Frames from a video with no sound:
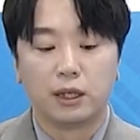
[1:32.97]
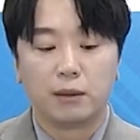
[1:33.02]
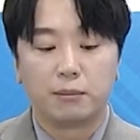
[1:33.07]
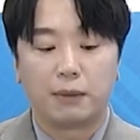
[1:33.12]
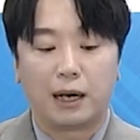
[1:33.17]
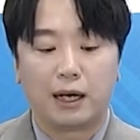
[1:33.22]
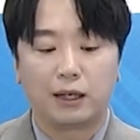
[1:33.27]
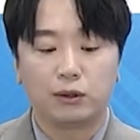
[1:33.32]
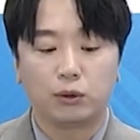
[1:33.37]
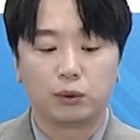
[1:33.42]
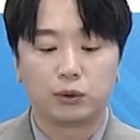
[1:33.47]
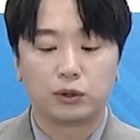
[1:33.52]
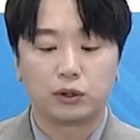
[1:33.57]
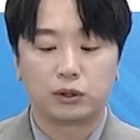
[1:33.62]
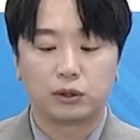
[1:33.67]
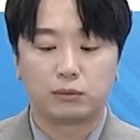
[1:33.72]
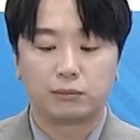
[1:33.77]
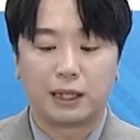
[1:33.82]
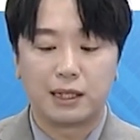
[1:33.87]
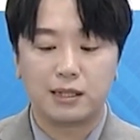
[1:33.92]
만4
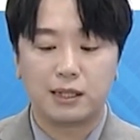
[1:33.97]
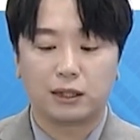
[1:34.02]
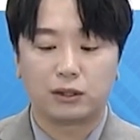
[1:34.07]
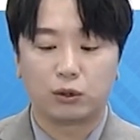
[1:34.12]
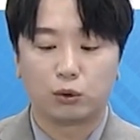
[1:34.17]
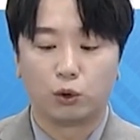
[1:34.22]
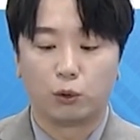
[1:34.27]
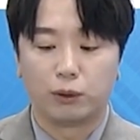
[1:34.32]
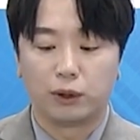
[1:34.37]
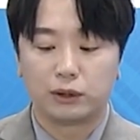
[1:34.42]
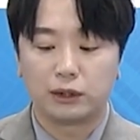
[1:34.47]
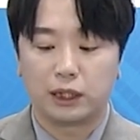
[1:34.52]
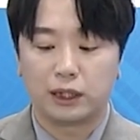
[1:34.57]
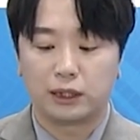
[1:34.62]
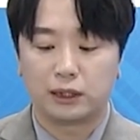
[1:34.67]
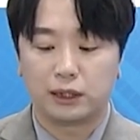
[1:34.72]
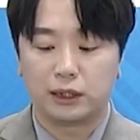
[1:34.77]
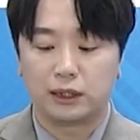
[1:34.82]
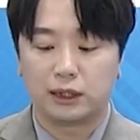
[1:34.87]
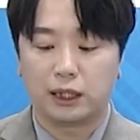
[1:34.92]
5 0 0
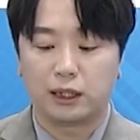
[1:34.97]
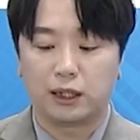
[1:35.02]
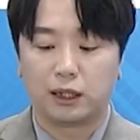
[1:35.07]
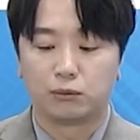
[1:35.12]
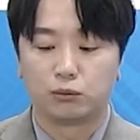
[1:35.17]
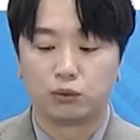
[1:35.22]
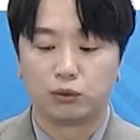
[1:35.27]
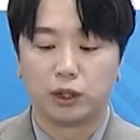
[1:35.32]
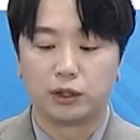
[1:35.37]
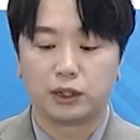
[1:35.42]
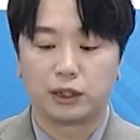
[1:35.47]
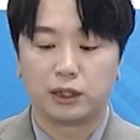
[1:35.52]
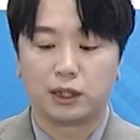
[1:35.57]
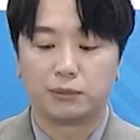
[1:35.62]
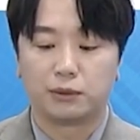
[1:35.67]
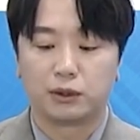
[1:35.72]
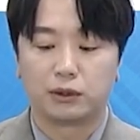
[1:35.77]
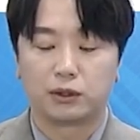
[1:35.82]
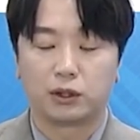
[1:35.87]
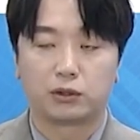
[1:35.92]
원짜리이 자리가 무너지게 되면
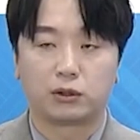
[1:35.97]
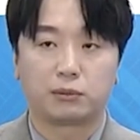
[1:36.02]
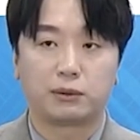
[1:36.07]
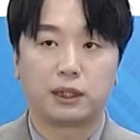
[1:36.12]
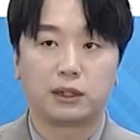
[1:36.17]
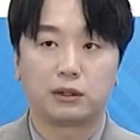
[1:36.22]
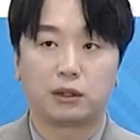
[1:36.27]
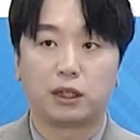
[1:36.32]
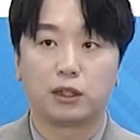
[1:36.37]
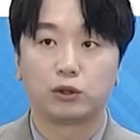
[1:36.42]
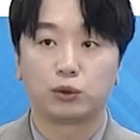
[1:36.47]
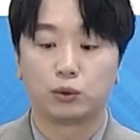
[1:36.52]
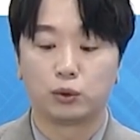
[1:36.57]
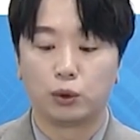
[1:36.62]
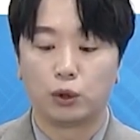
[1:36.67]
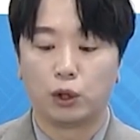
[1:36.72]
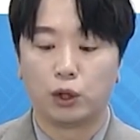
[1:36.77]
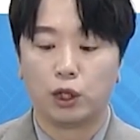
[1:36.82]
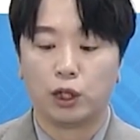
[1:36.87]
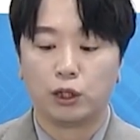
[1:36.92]
저점
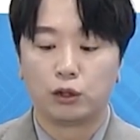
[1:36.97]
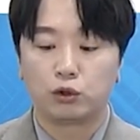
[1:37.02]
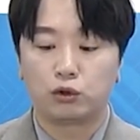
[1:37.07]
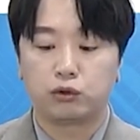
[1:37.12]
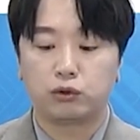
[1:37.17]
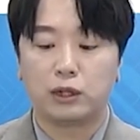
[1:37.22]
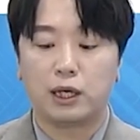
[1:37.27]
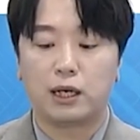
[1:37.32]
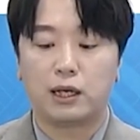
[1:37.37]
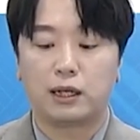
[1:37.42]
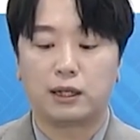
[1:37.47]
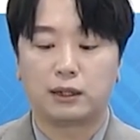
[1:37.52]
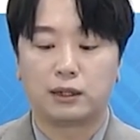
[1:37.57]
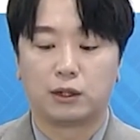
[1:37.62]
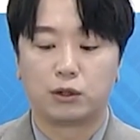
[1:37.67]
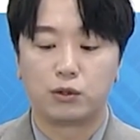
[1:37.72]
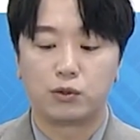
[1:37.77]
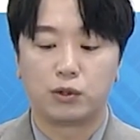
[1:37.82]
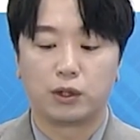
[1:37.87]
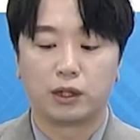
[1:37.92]
깨져가지고 추가 하락이 나올
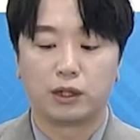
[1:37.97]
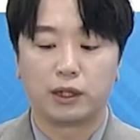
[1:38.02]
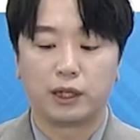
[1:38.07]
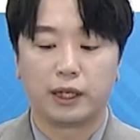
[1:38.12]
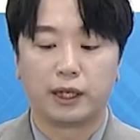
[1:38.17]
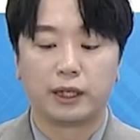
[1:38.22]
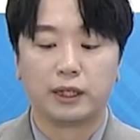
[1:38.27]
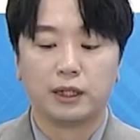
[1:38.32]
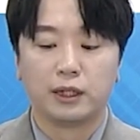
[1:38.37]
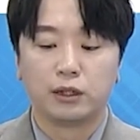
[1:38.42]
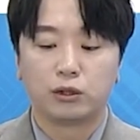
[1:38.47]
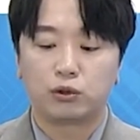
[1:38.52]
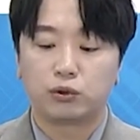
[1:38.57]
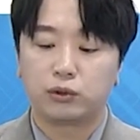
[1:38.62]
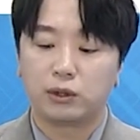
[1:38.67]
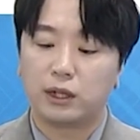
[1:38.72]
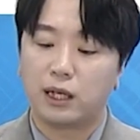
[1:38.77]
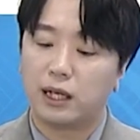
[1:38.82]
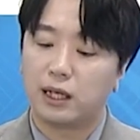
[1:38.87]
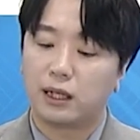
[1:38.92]
수 있는데
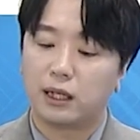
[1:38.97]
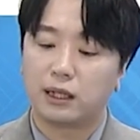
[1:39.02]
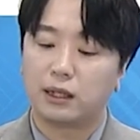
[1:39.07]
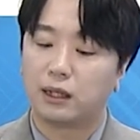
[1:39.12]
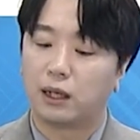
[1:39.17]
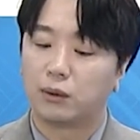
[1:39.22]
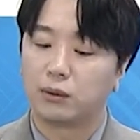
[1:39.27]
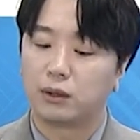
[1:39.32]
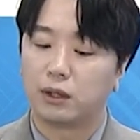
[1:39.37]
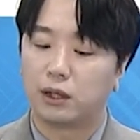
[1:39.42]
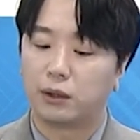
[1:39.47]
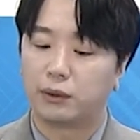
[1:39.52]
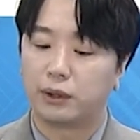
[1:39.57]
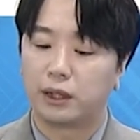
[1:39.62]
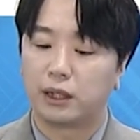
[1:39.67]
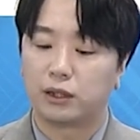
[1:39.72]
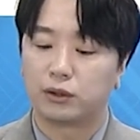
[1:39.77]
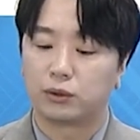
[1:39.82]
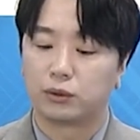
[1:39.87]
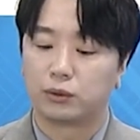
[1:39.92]
추가 하락이 나온다고
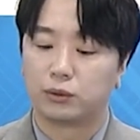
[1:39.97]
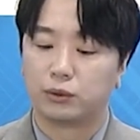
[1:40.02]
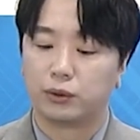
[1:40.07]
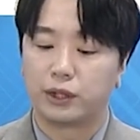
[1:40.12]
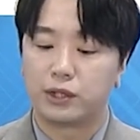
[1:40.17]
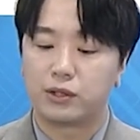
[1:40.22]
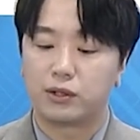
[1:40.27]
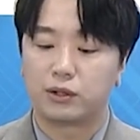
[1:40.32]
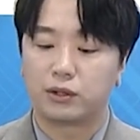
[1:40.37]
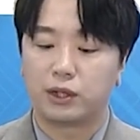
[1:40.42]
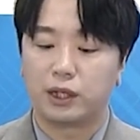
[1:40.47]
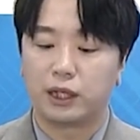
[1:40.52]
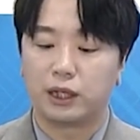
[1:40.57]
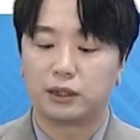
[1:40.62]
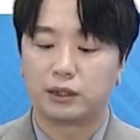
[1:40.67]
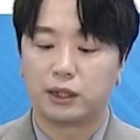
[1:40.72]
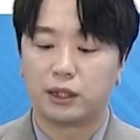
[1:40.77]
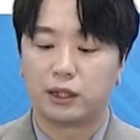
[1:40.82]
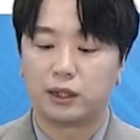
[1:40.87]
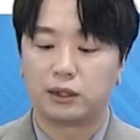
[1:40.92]
해가지고 했을 때
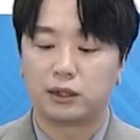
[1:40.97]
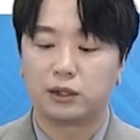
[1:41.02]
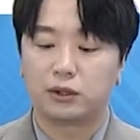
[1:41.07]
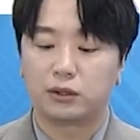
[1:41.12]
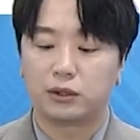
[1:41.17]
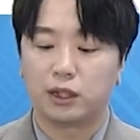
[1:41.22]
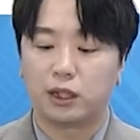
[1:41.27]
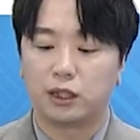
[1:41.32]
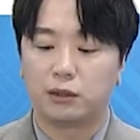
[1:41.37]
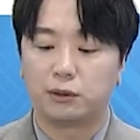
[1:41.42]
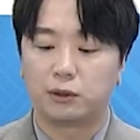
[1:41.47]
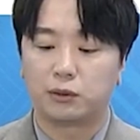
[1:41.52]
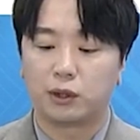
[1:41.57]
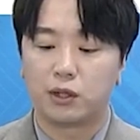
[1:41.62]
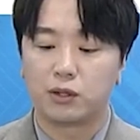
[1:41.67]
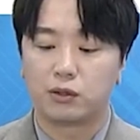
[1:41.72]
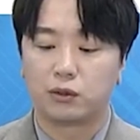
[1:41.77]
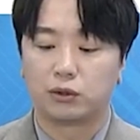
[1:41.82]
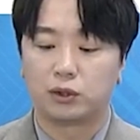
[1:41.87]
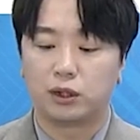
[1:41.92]
이제 시청자님
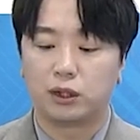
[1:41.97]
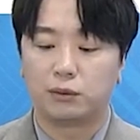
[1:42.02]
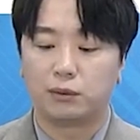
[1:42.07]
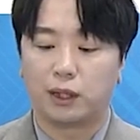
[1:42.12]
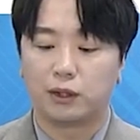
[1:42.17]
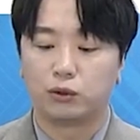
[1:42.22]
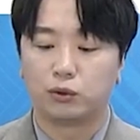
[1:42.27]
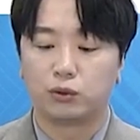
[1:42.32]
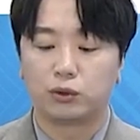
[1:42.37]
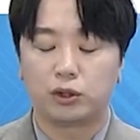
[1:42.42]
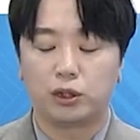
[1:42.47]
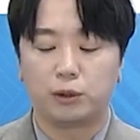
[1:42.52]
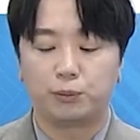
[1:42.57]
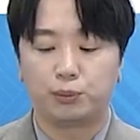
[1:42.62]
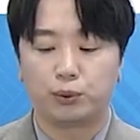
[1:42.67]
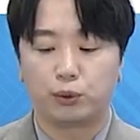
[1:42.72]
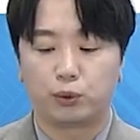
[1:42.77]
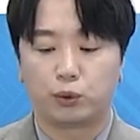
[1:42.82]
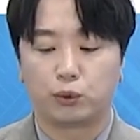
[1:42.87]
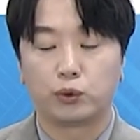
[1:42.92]
입장에서는 십한 6, 7%
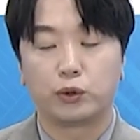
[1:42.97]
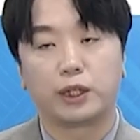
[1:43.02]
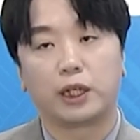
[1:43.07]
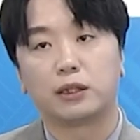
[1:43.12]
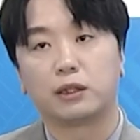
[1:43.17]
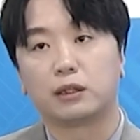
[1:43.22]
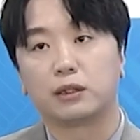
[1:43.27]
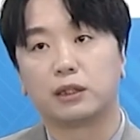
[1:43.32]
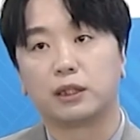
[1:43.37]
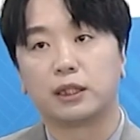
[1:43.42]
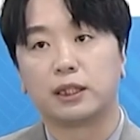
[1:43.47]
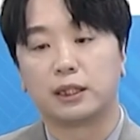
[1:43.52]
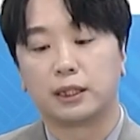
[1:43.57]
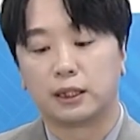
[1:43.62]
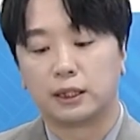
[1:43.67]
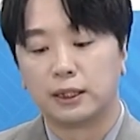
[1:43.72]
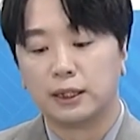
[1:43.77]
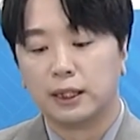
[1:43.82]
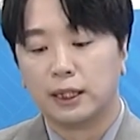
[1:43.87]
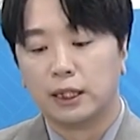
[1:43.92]
손절해야 되는데
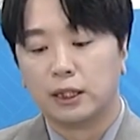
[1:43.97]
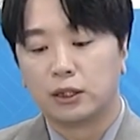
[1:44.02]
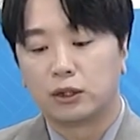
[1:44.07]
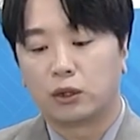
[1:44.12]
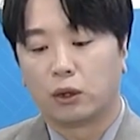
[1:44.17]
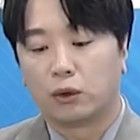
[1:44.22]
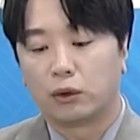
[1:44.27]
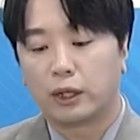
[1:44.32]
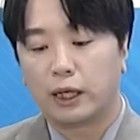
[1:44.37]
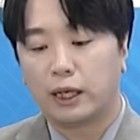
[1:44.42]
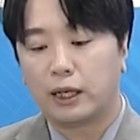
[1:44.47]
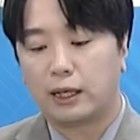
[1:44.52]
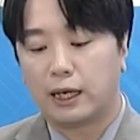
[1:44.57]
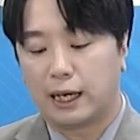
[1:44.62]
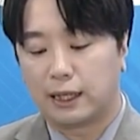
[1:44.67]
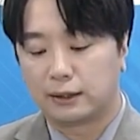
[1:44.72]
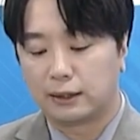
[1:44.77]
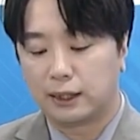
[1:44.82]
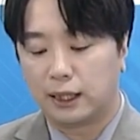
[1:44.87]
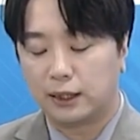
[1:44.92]
저게
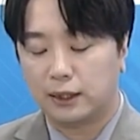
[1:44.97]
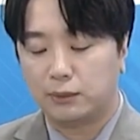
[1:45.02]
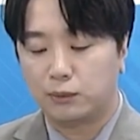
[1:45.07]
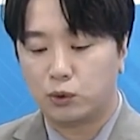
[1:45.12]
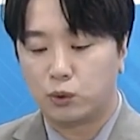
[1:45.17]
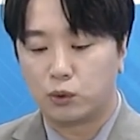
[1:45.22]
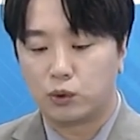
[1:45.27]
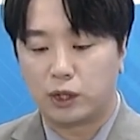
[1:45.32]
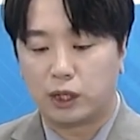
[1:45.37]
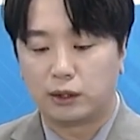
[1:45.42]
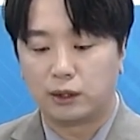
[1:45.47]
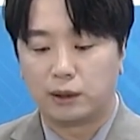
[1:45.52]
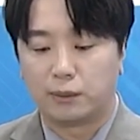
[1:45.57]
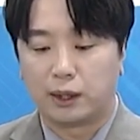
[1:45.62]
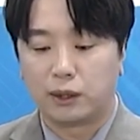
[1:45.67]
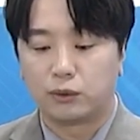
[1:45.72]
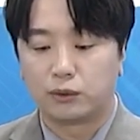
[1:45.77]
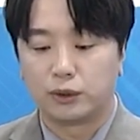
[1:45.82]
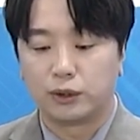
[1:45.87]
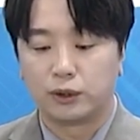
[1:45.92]
가능하시면 손절하는 게
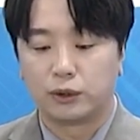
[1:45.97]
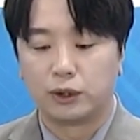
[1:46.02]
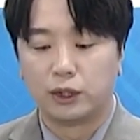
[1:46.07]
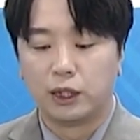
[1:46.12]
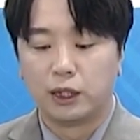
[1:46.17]
맞고요.